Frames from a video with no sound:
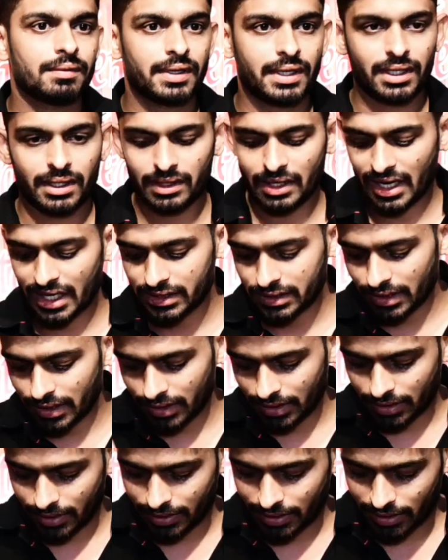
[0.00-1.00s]
भाई लास्ट
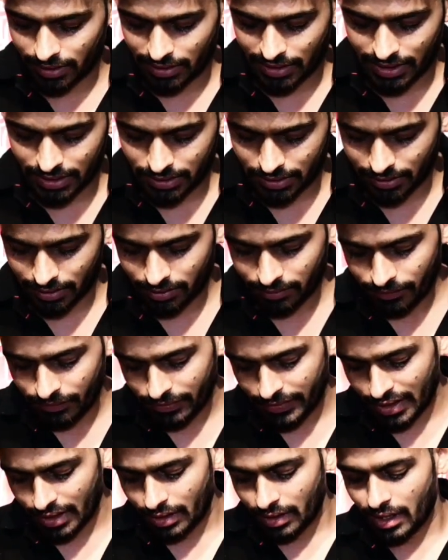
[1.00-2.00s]
वाली है यार लास्ट है
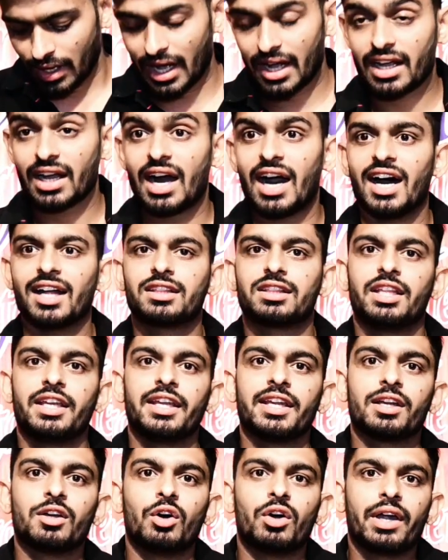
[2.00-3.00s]

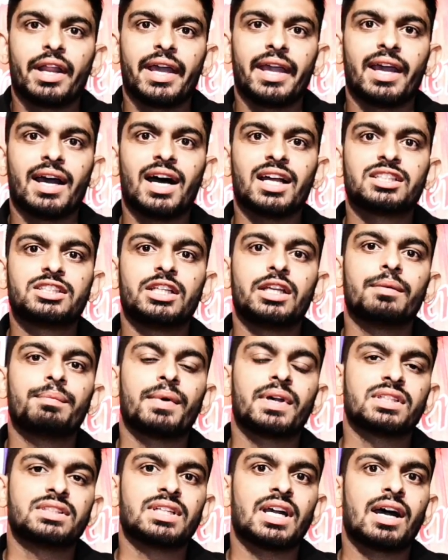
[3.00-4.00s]
आथी घोड़े आछी
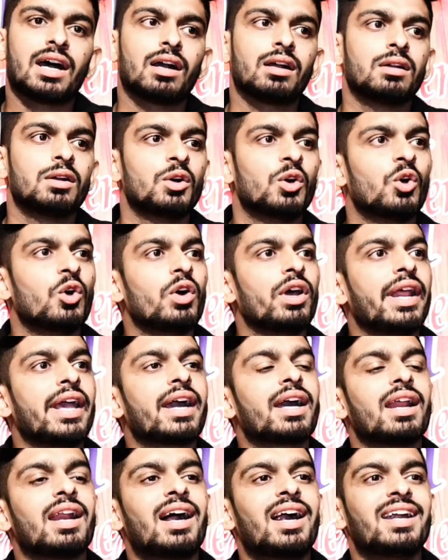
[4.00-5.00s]
प्रजा और
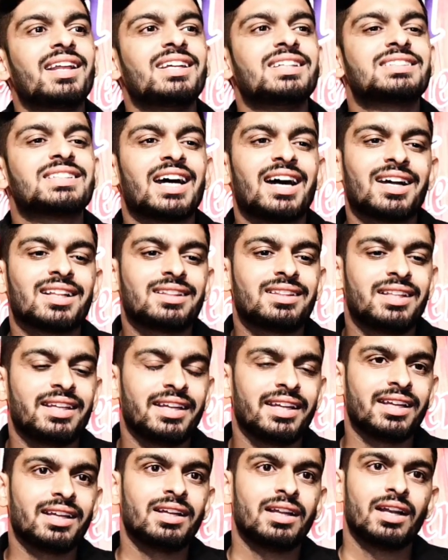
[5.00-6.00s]
एक रानी साथ
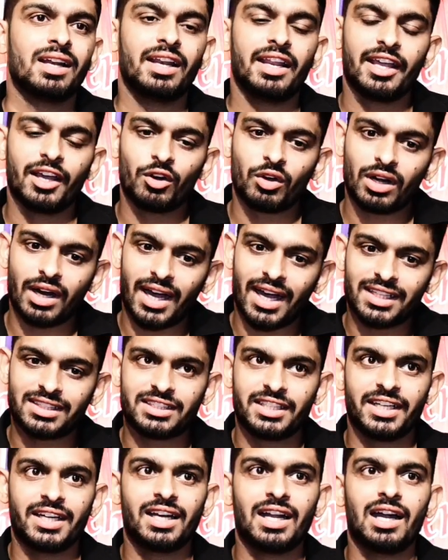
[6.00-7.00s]
थी ले और
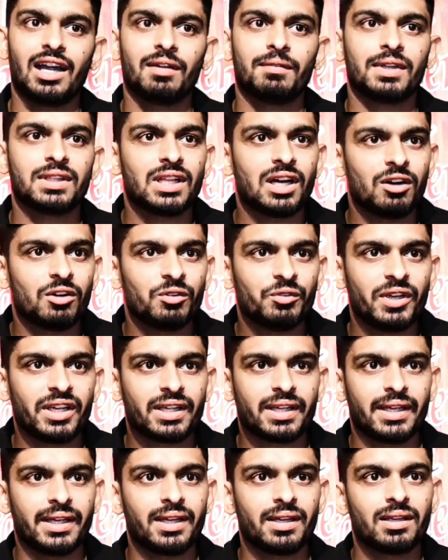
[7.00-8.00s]
आछी डाल बताऊं
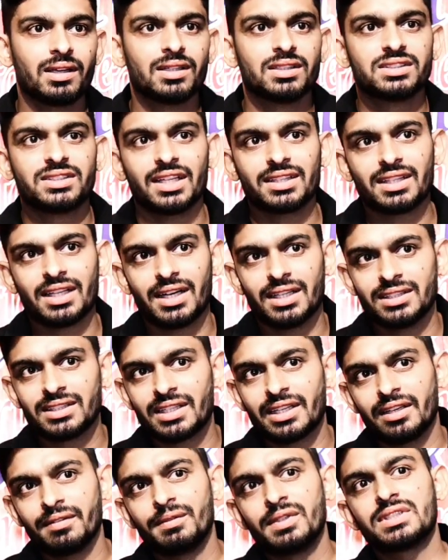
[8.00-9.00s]
विक्की
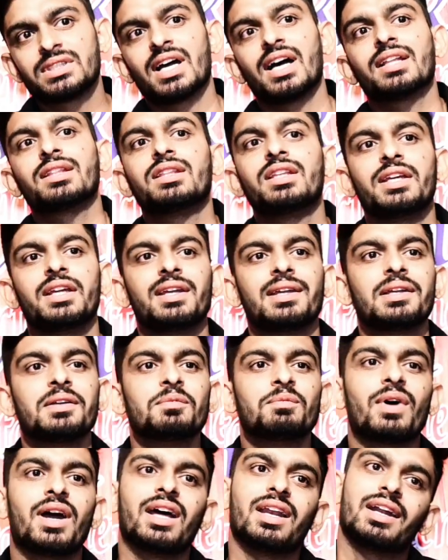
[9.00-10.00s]
शतरंज की साथ थी
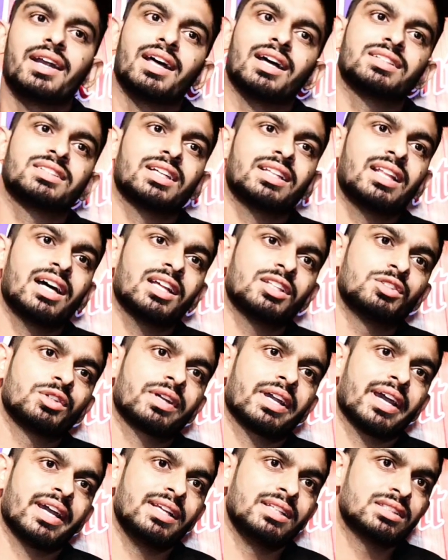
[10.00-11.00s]
पालड़ा सदा
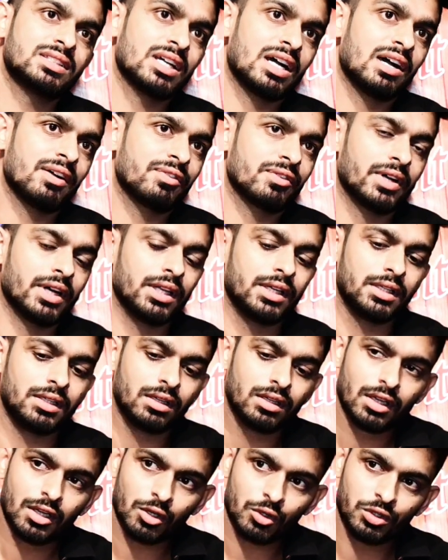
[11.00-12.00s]
झुकया इंसाफ इंसाफ
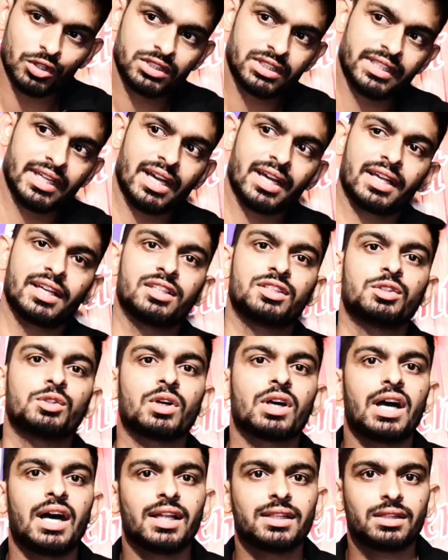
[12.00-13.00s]
कहानी खुशियाँ की
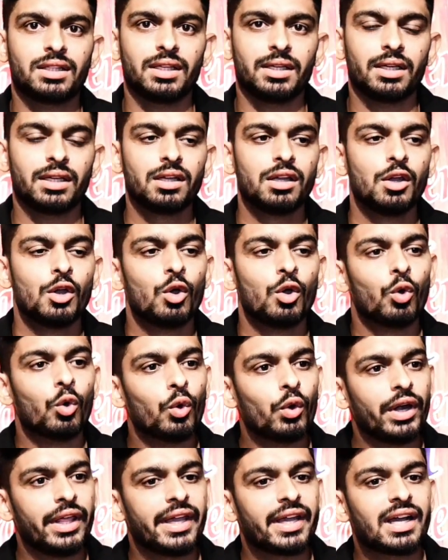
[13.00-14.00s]
सौगात थी
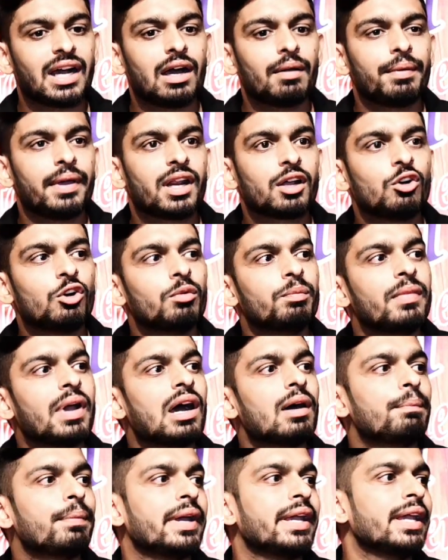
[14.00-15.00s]
ऊनी का फिर
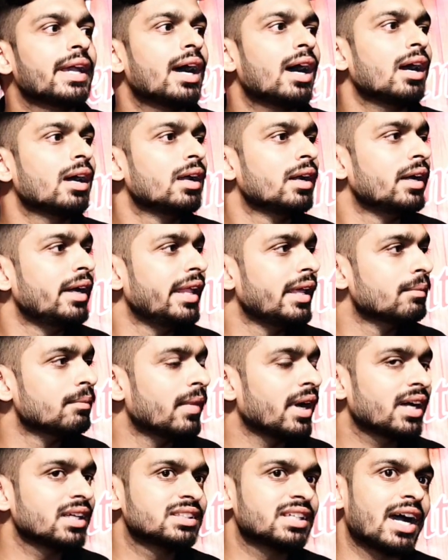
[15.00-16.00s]
घूमया पैया
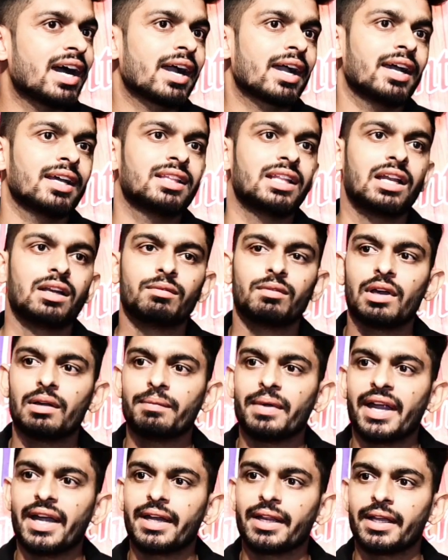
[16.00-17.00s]
डिमक जाके धन
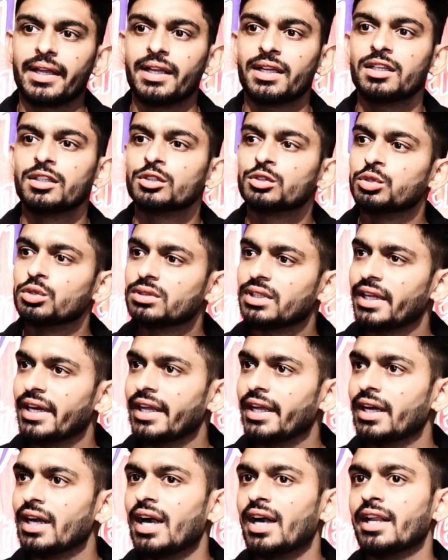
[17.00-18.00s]
में बैठ गई
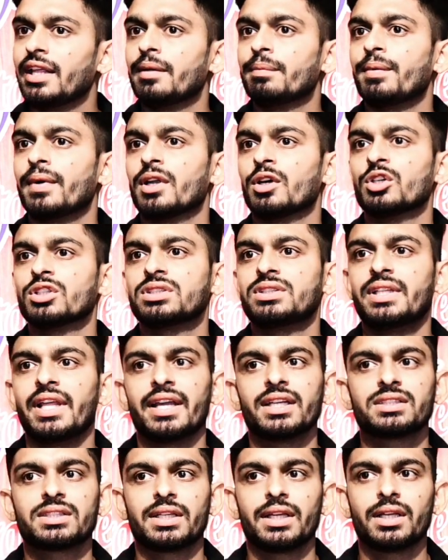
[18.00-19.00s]
सुतरी रानी पड़ोस
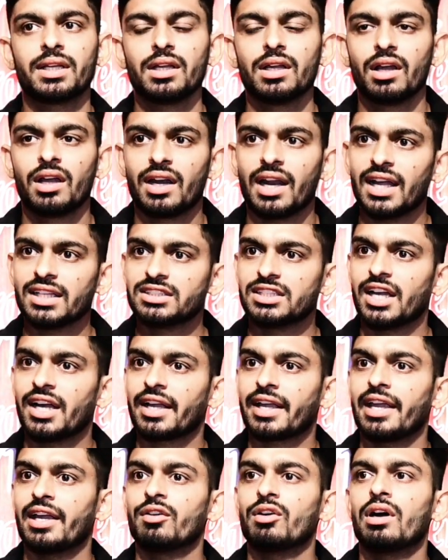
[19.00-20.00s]
देश की
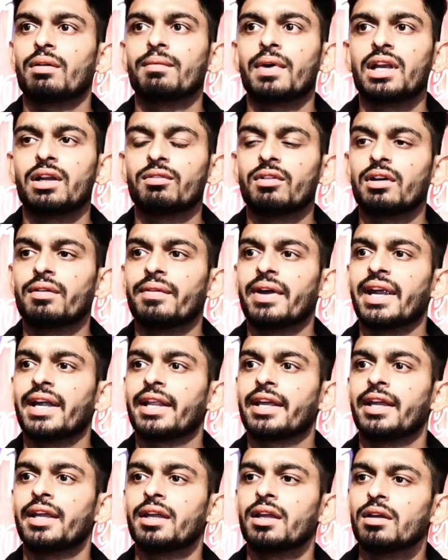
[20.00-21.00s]
राजा के वा मन में
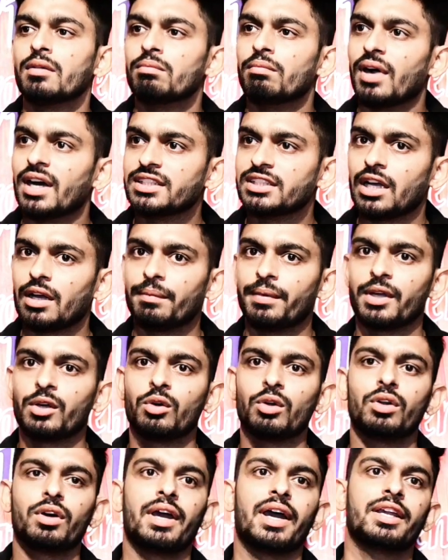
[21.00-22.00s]
बैठ गई बाजा
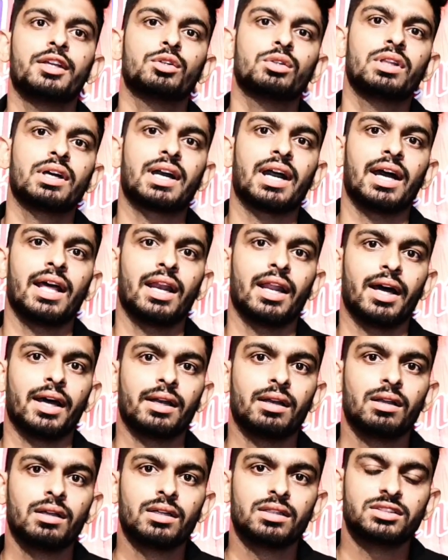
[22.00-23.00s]
बिगुल होया युद्ध का
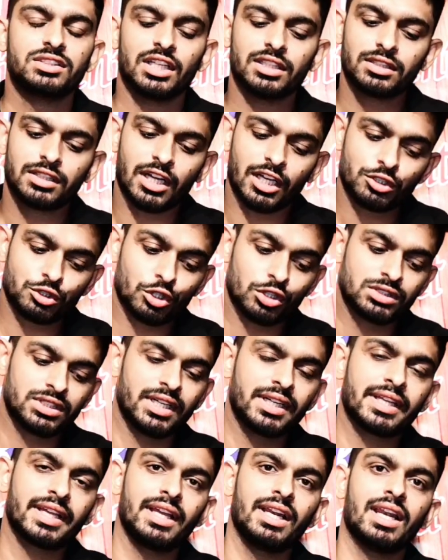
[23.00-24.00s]
ऐलान जनता
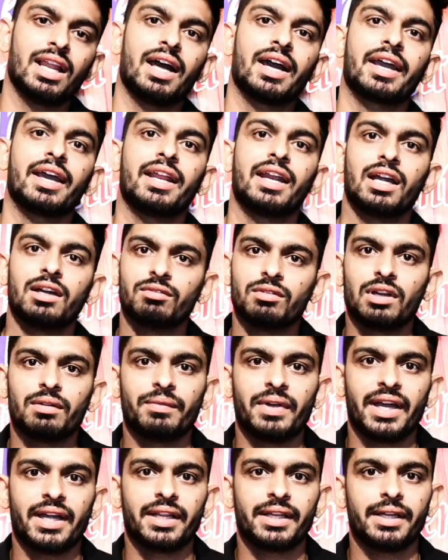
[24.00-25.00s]
चौसठ किला के रण
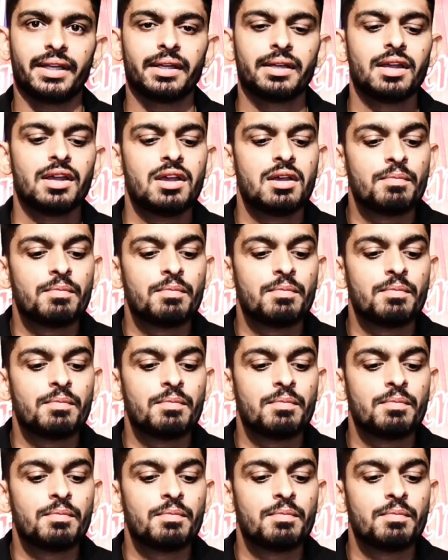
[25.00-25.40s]
में बैठ गई